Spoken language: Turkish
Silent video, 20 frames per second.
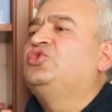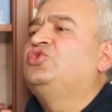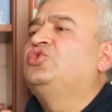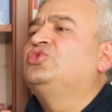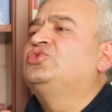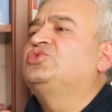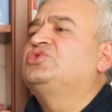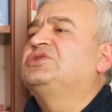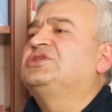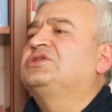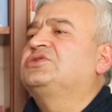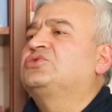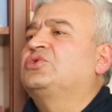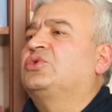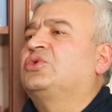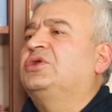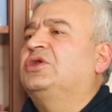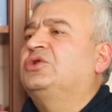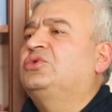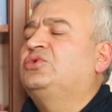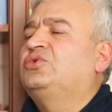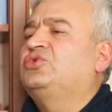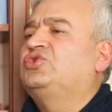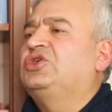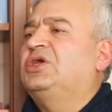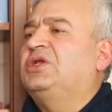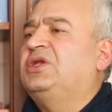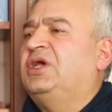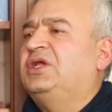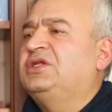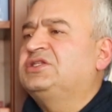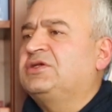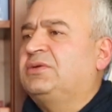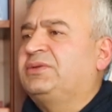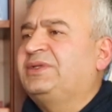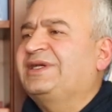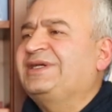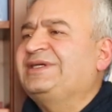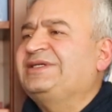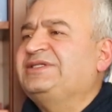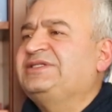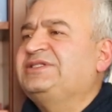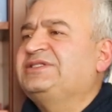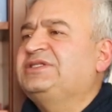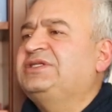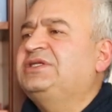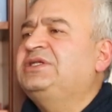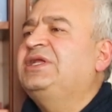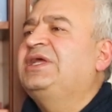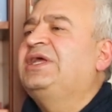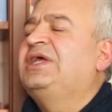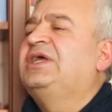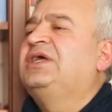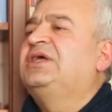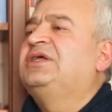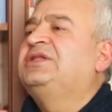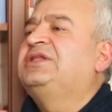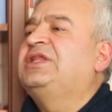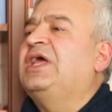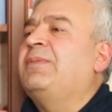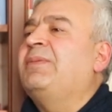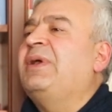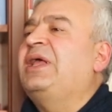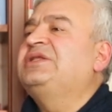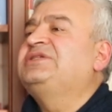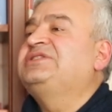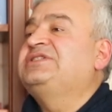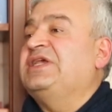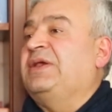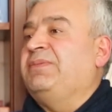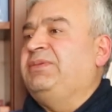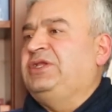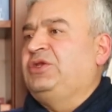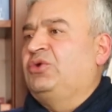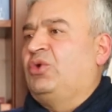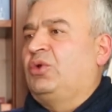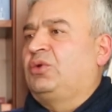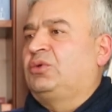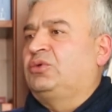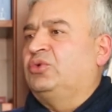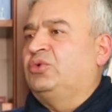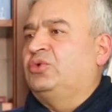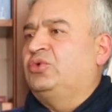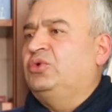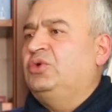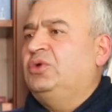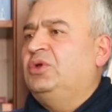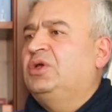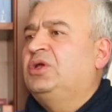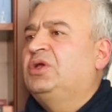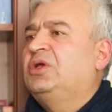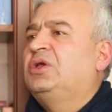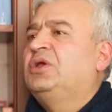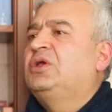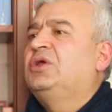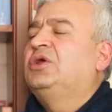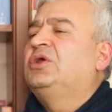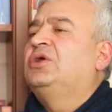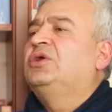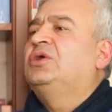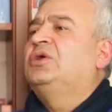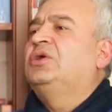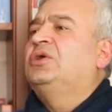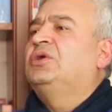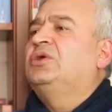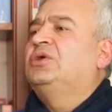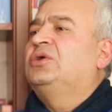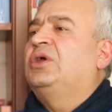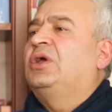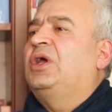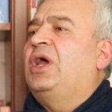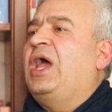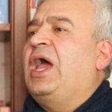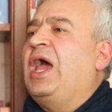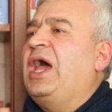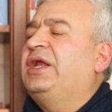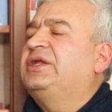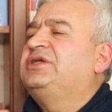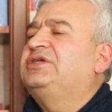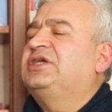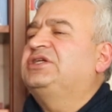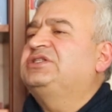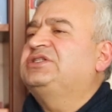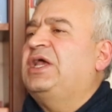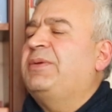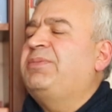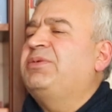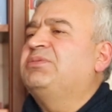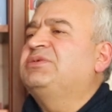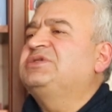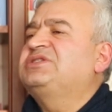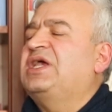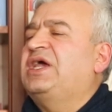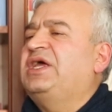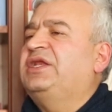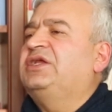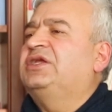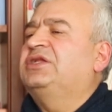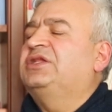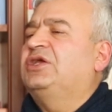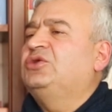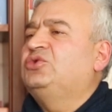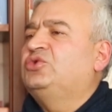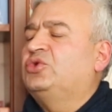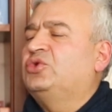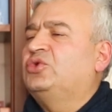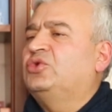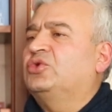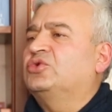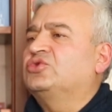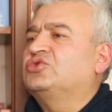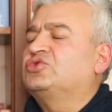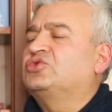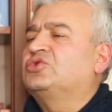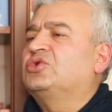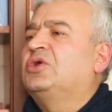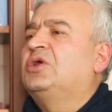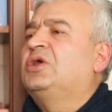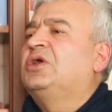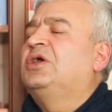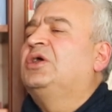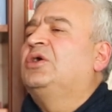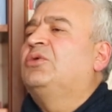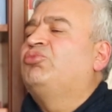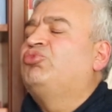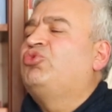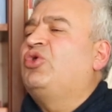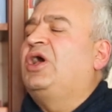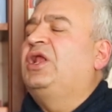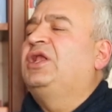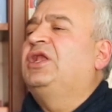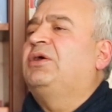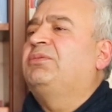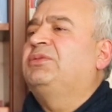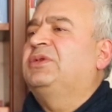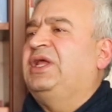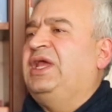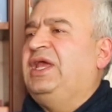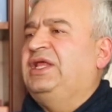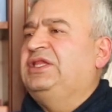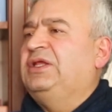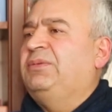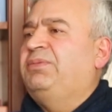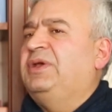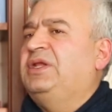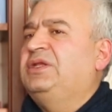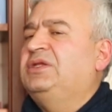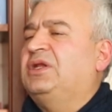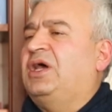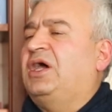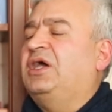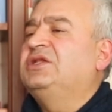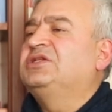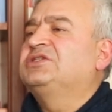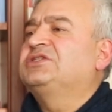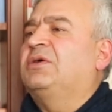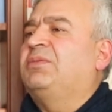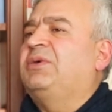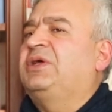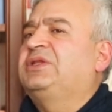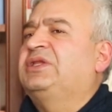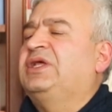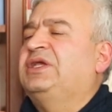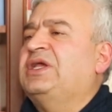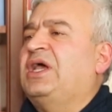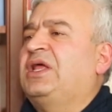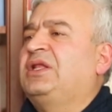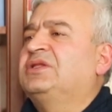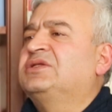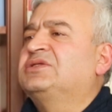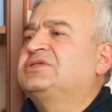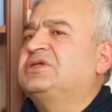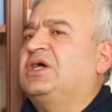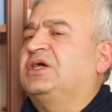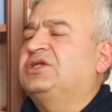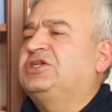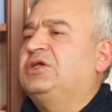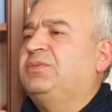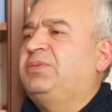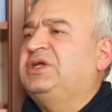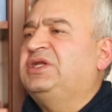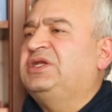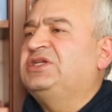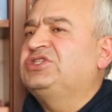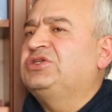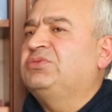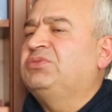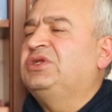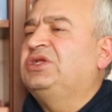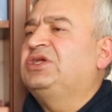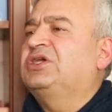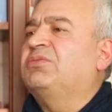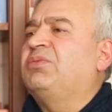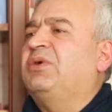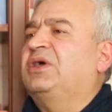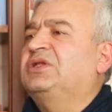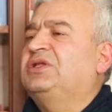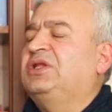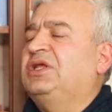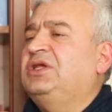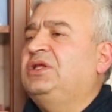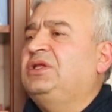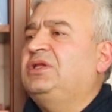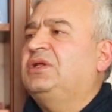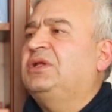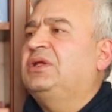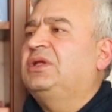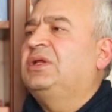100 yıl sonra Türkiye'nin aynı zamanda krizinin temel zemini olduğunu herkes, hepimiz her yerden görüyoruz. Bu anlamda HDP'nin aynı zamanda yalnız AKP rejimini yıkmak değil,